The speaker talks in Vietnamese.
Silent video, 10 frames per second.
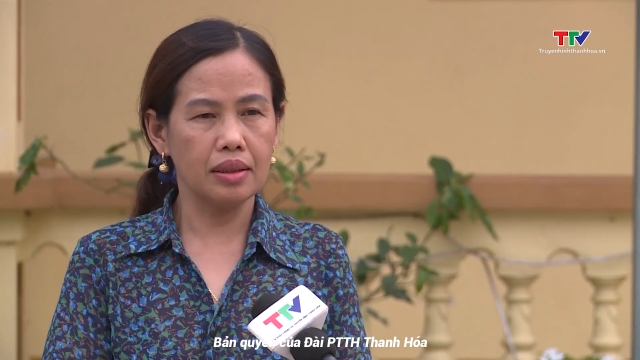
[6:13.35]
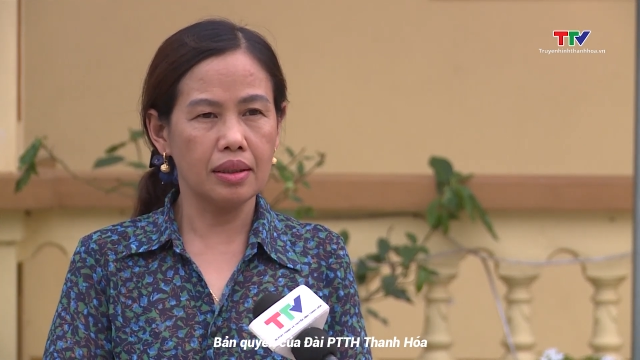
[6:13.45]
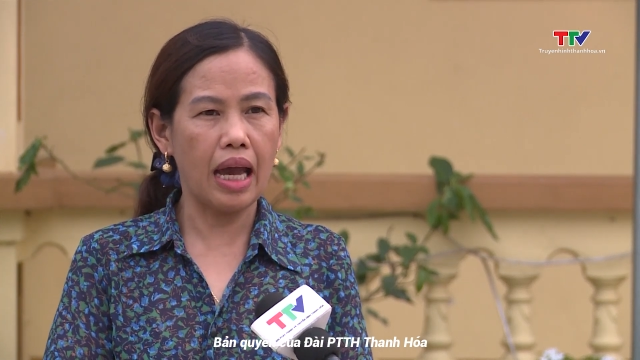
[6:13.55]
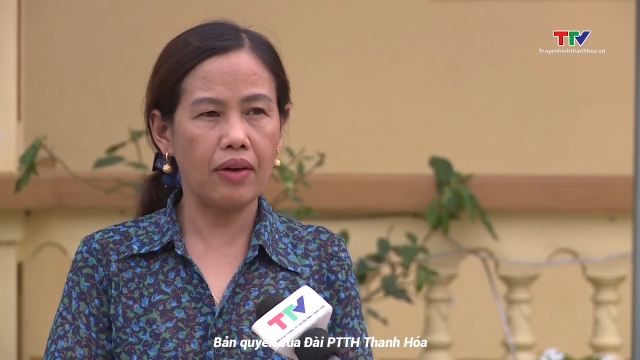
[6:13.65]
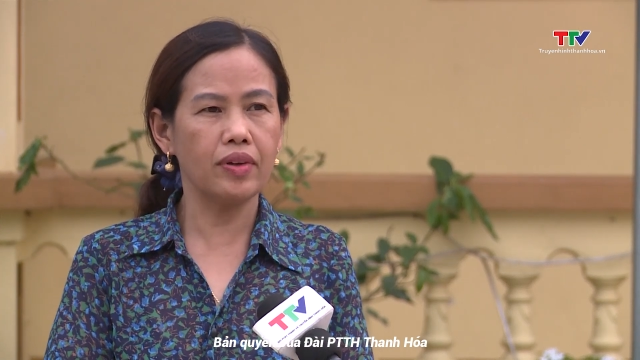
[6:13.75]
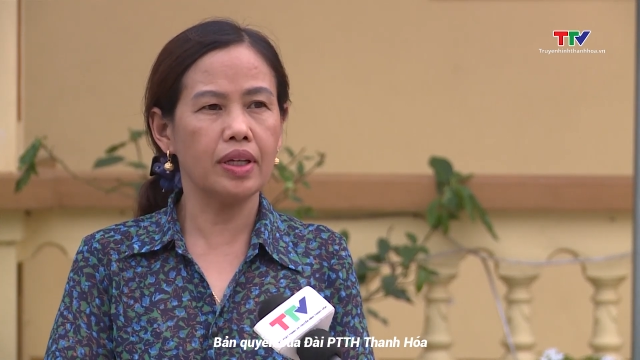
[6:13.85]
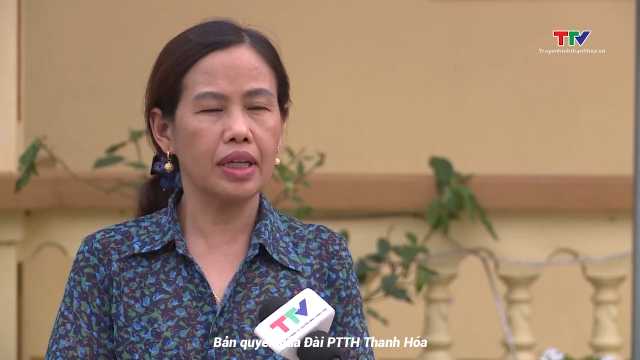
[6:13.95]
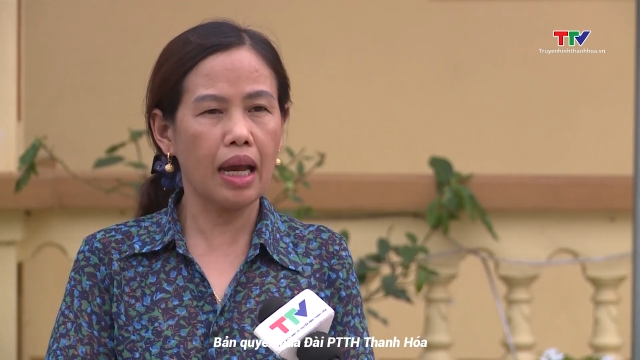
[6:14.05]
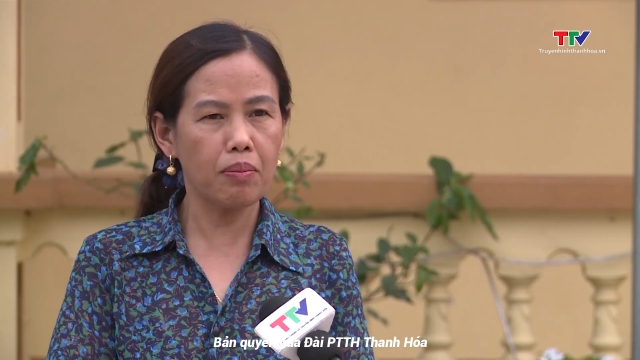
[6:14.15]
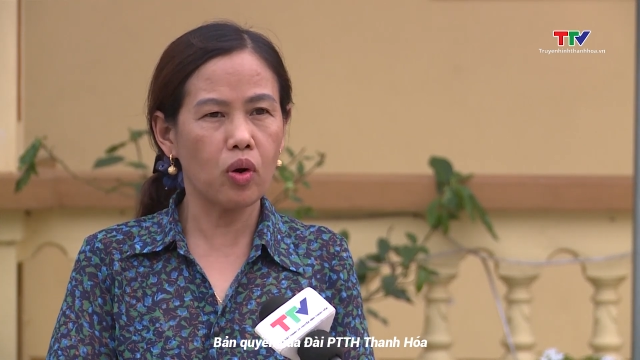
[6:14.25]
đảng viên
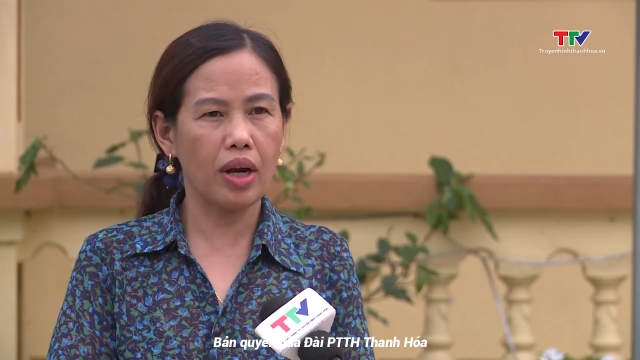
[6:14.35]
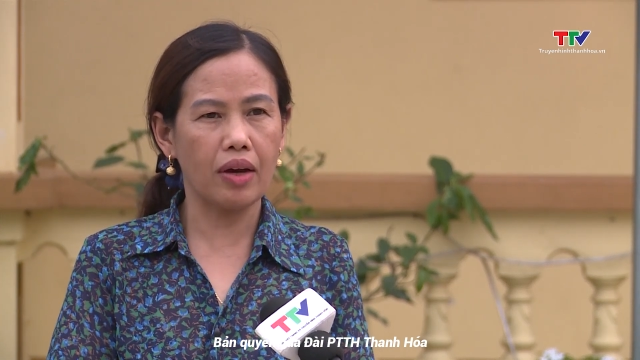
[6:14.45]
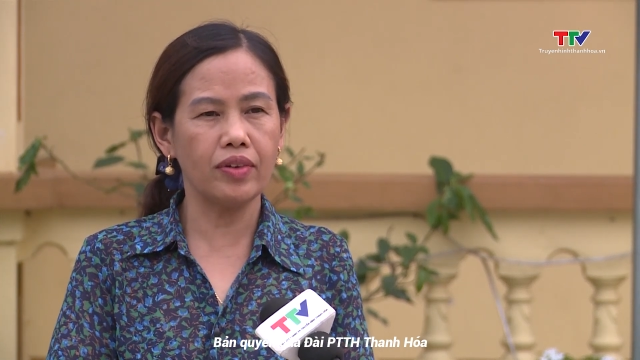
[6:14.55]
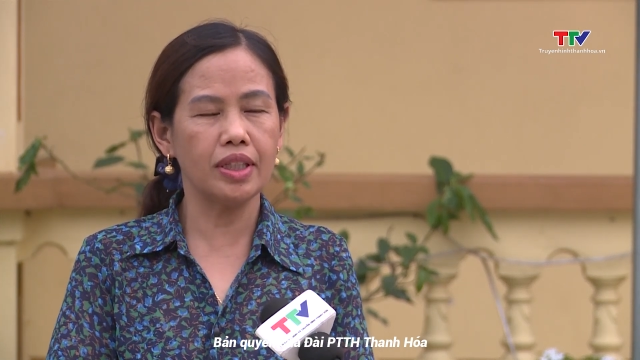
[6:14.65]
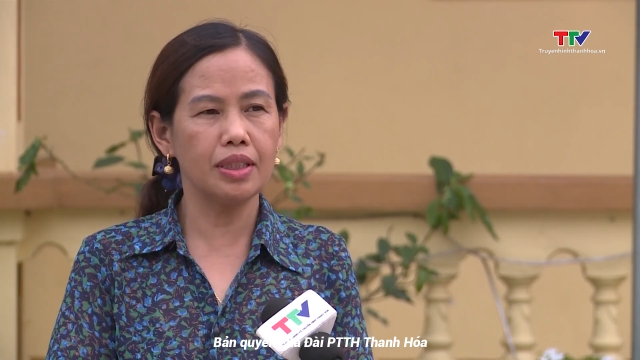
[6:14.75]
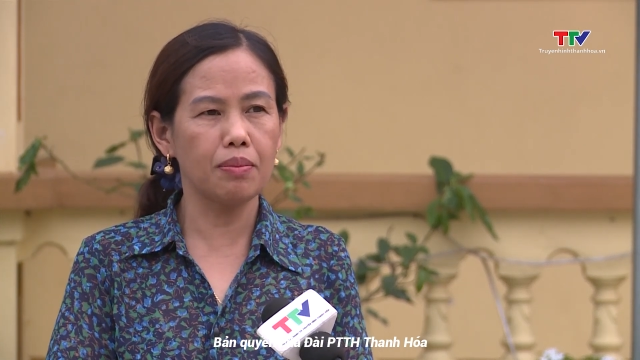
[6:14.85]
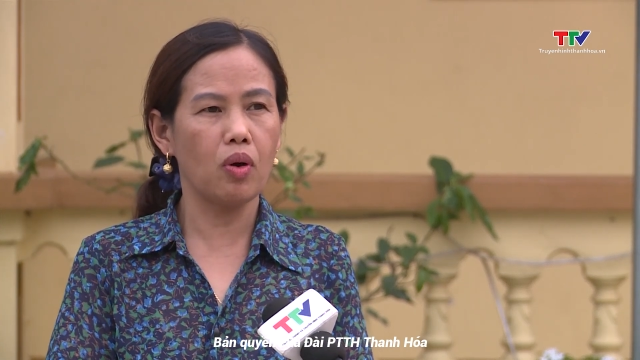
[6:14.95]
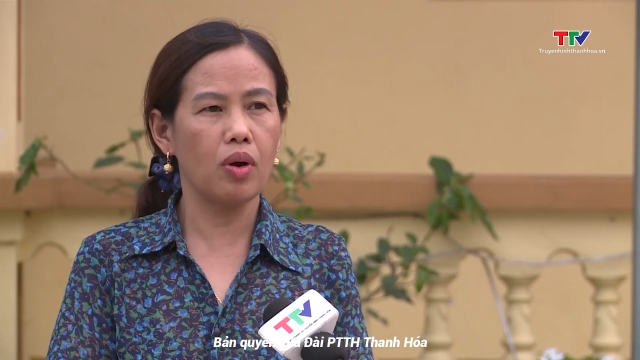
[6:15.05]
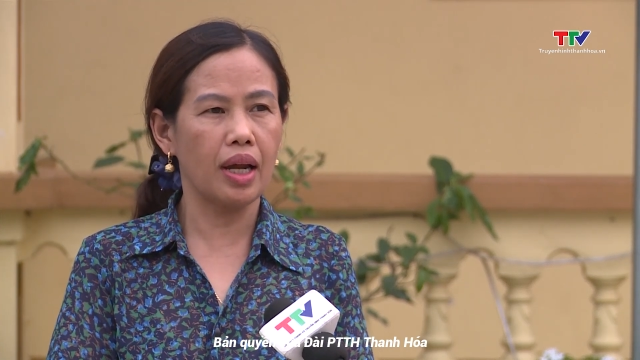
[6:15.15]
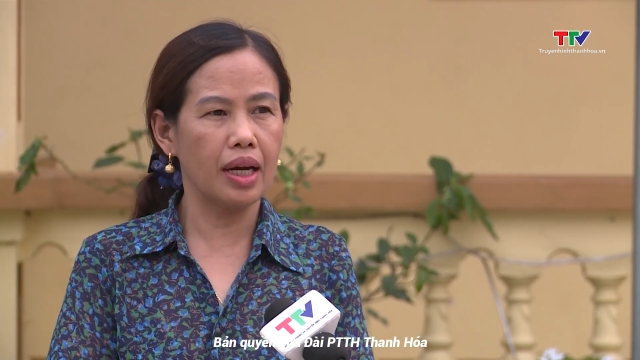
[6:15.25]
cán bộ đảng viên tri
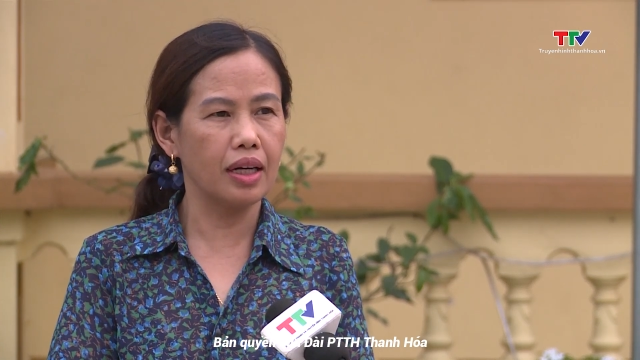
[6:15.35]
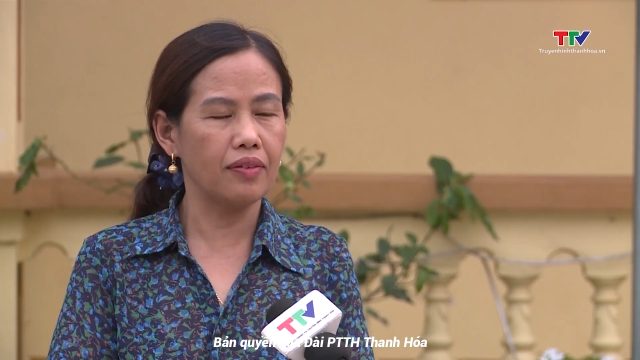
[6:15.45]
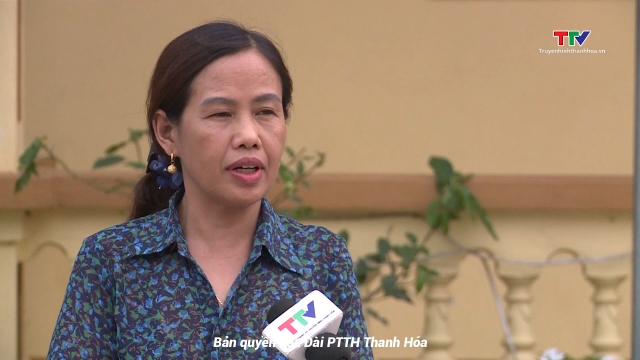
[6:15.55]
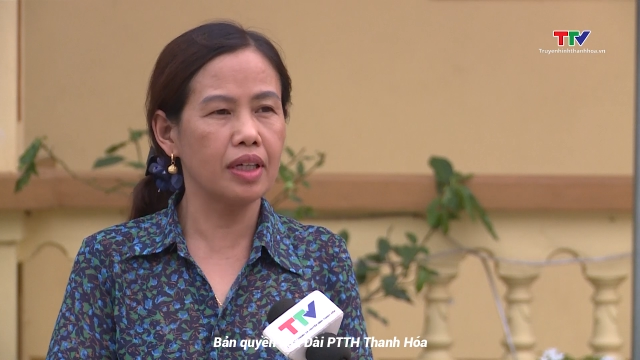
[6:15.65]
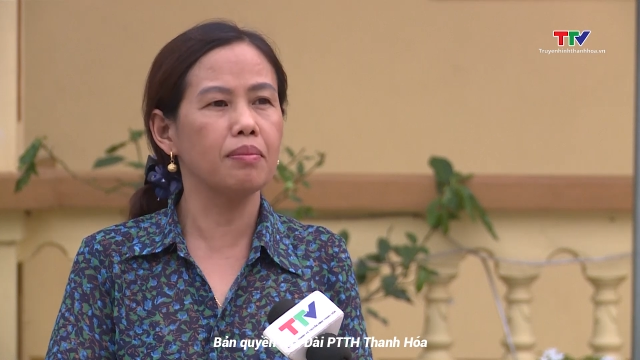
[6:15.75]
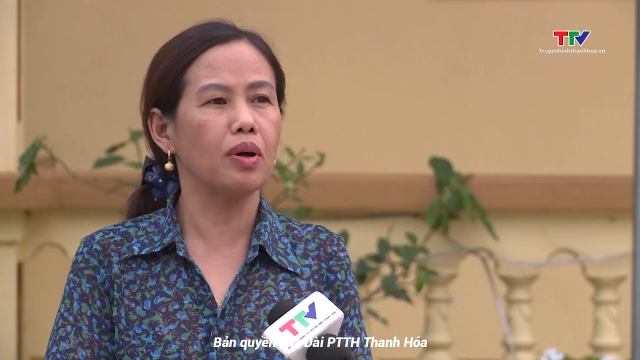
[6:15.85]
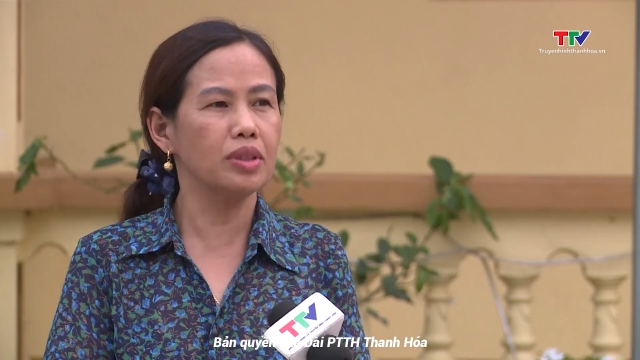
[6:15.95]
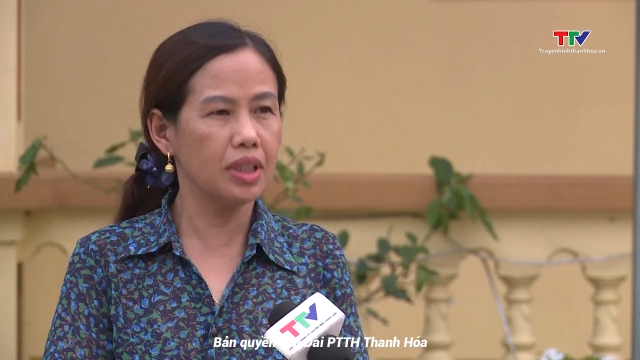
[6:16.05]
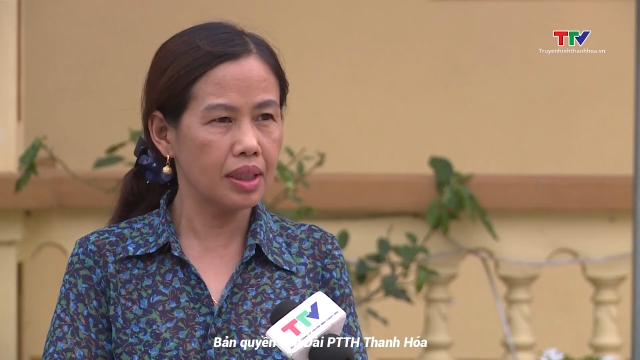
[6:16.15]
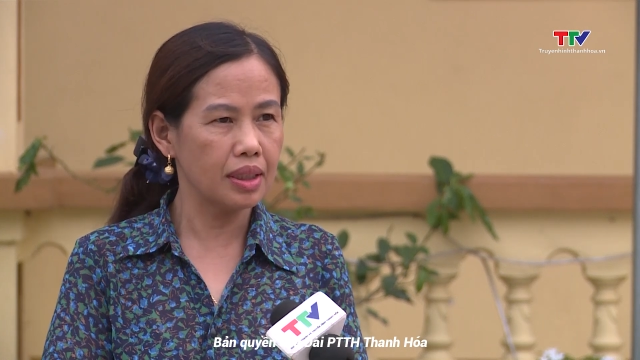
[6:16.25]
bộ là người phải gương mẫu
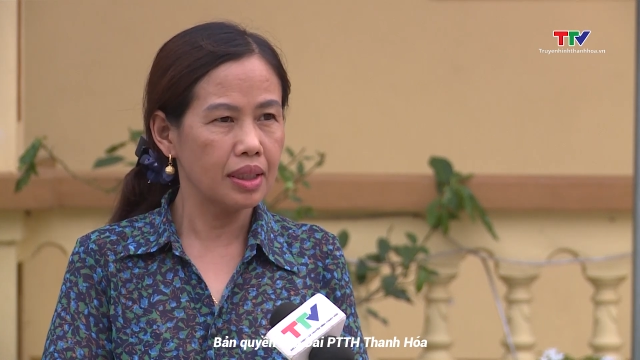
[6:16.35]
trước